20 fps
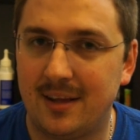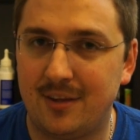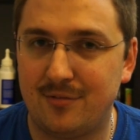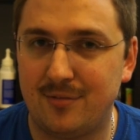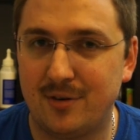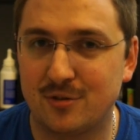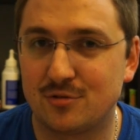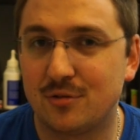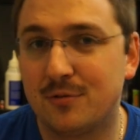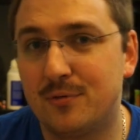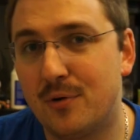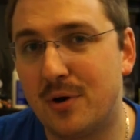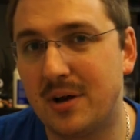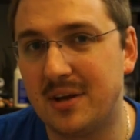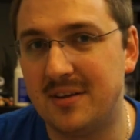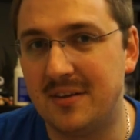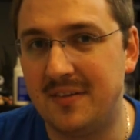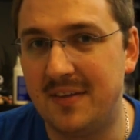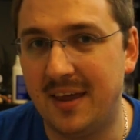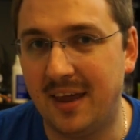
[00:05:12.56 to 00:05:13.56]
Das war schon
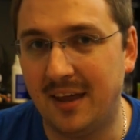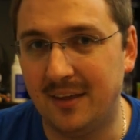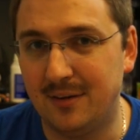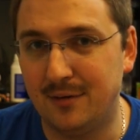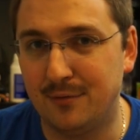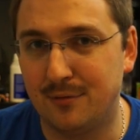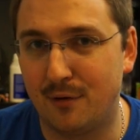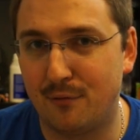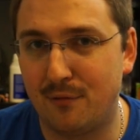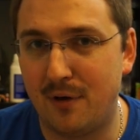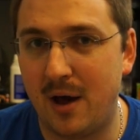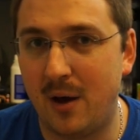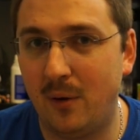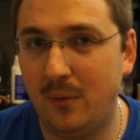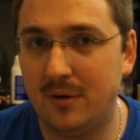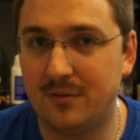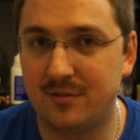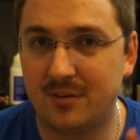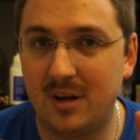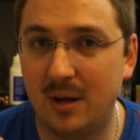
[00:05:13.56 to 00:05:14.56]
wirklich eine
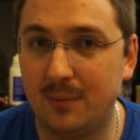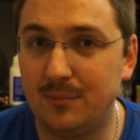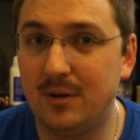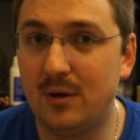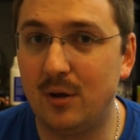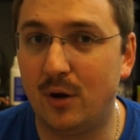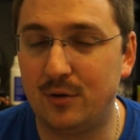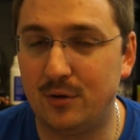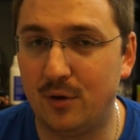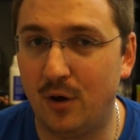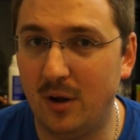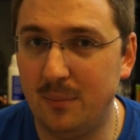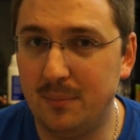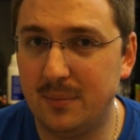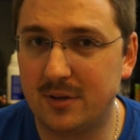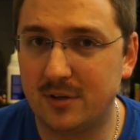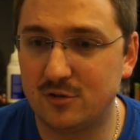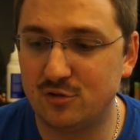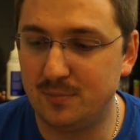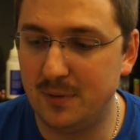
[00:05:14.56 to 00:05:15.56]
Negativerfahrung. Also ich glaube, die Leute, die heute
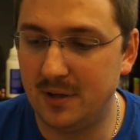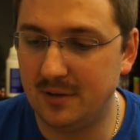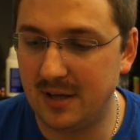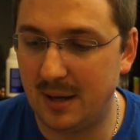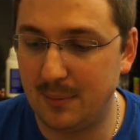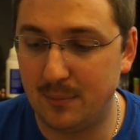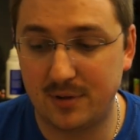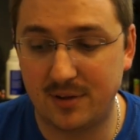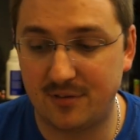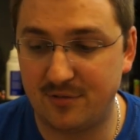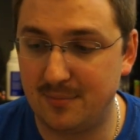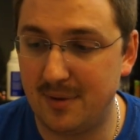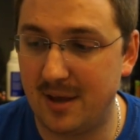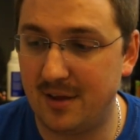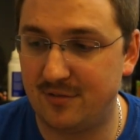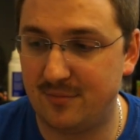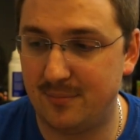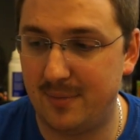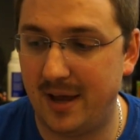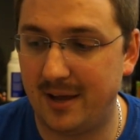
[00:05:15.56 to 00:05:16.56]
mitgespielt haben und das zum
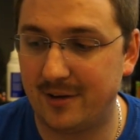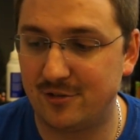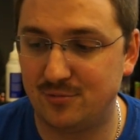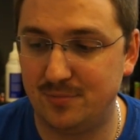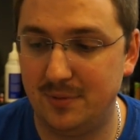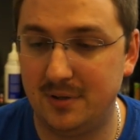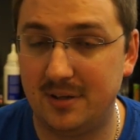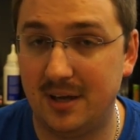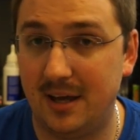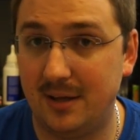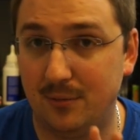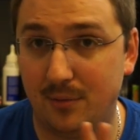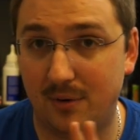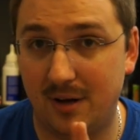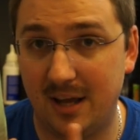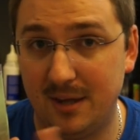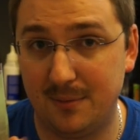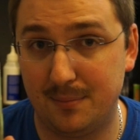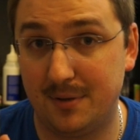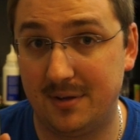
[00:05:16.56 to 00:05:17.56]
ersten Mal gespielt hatten und
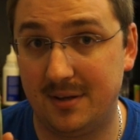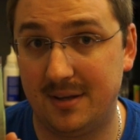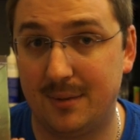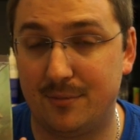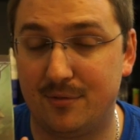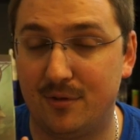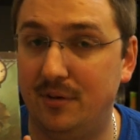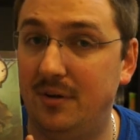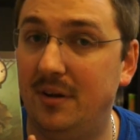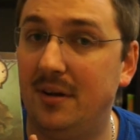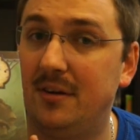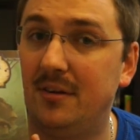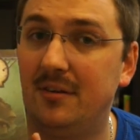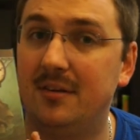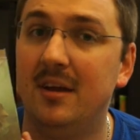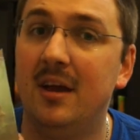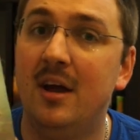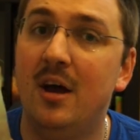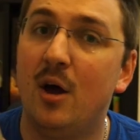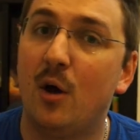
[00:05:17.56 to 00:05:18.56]
gleich mit den
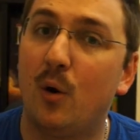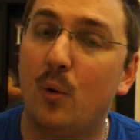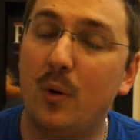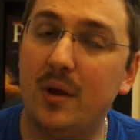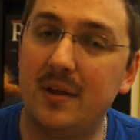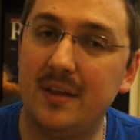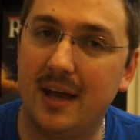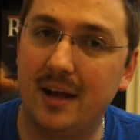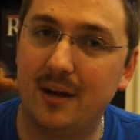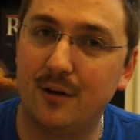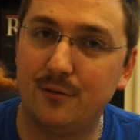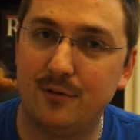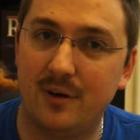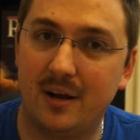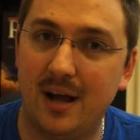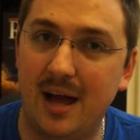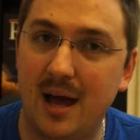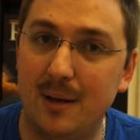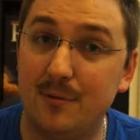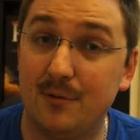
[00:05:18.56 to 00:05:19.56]
sonderlichen Ruinen
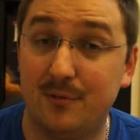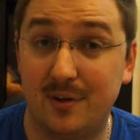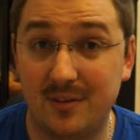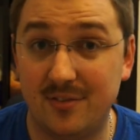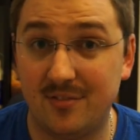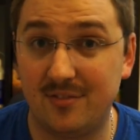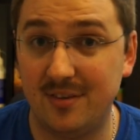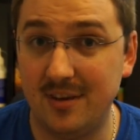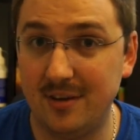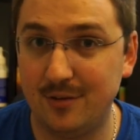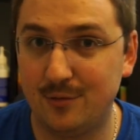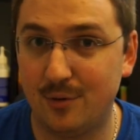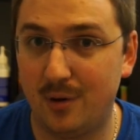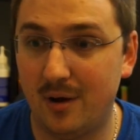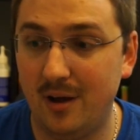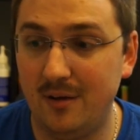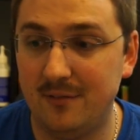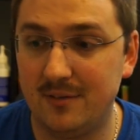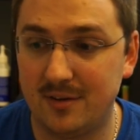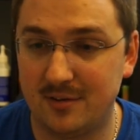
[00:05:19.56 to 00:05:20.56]
angefangen haben, die fanden es nicht
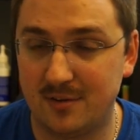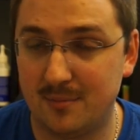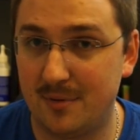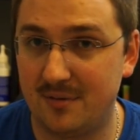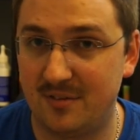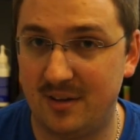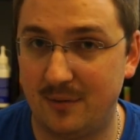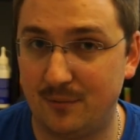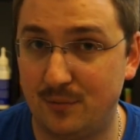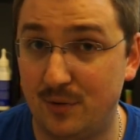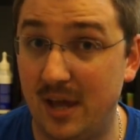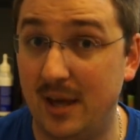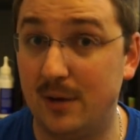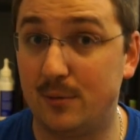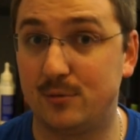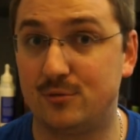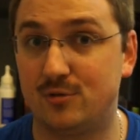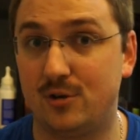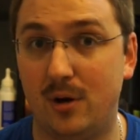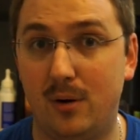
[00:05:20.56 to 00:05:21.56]
toll. Wenn ich nochmal sagen würde,
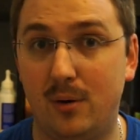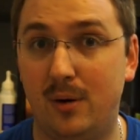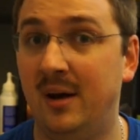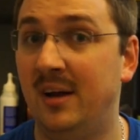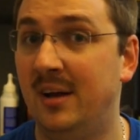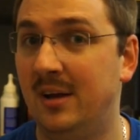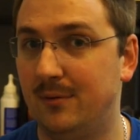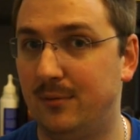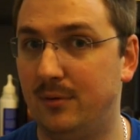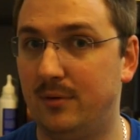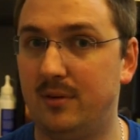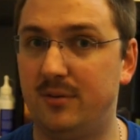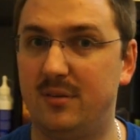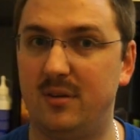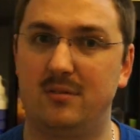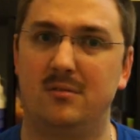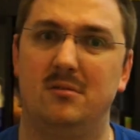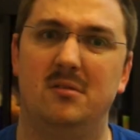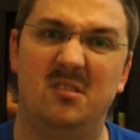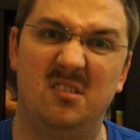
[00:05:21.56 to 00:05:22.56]
Eric Horror, würden die
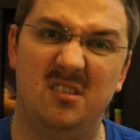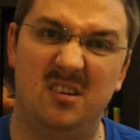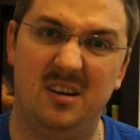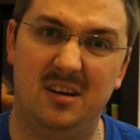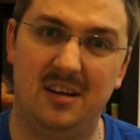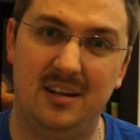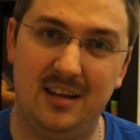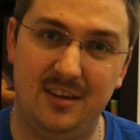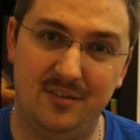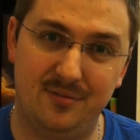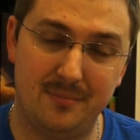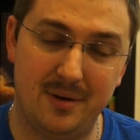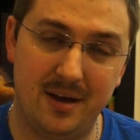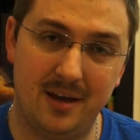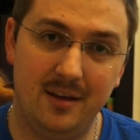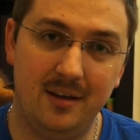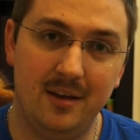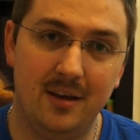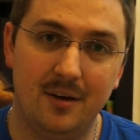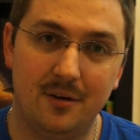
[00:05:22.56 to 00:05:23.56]
sagen, oh, lass
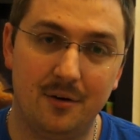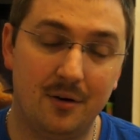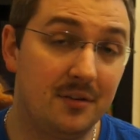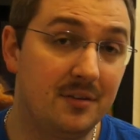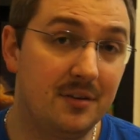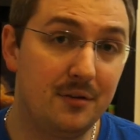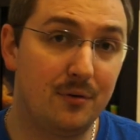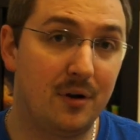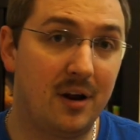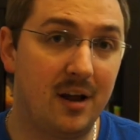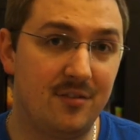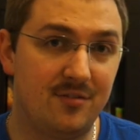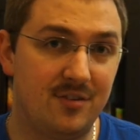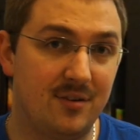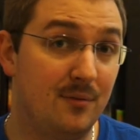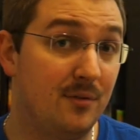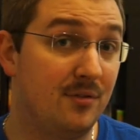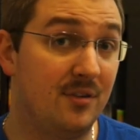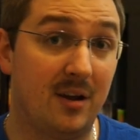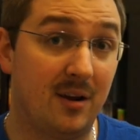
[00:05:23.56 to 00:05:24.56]
mal. Und die von
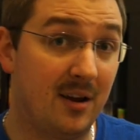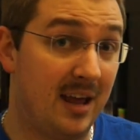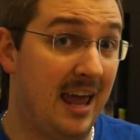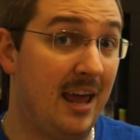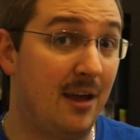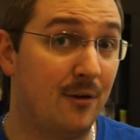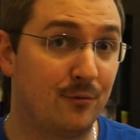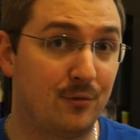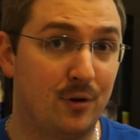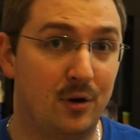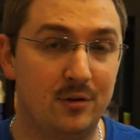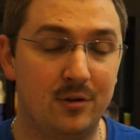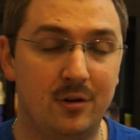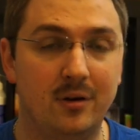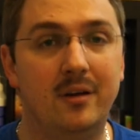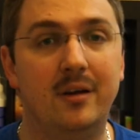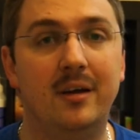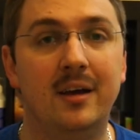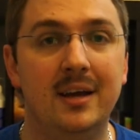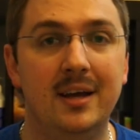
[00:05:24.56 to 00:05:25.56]
gestern würden sagen, ey, voll
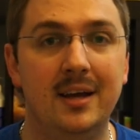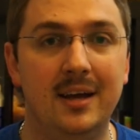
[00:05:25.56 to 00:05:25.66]
toll.